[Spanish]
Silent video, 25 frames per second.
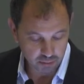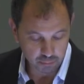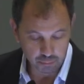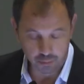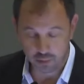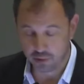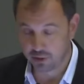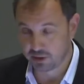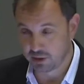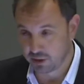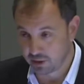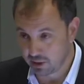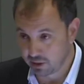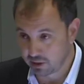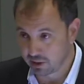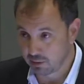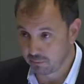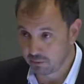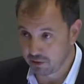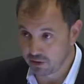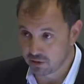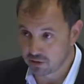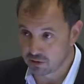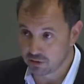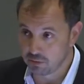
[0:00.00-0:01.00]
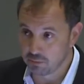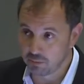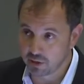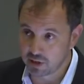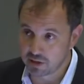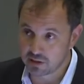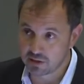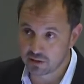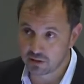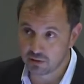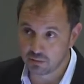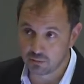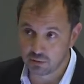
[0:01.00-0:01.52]
puede tener también
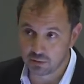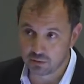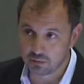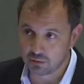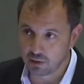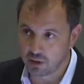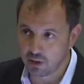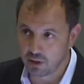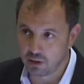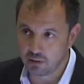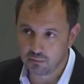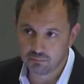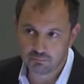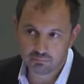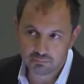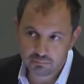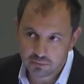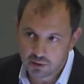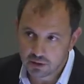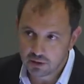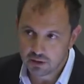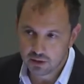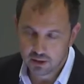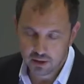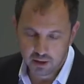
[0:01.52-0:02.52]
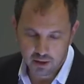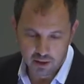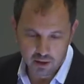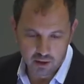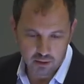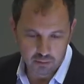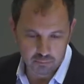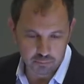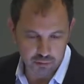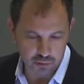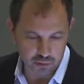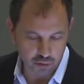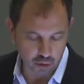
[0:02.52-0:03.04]
sombras en cuanto a
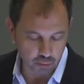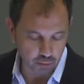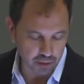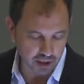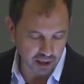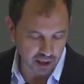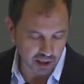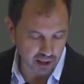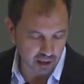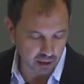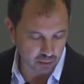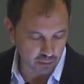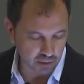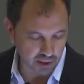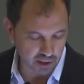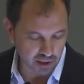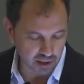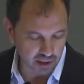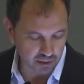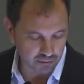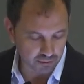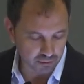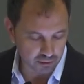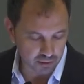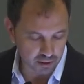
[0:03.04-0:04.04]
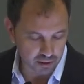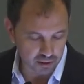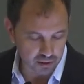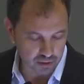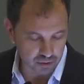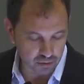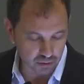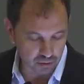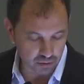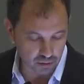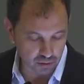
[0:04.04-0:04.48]
pues, complicar algunas raciones o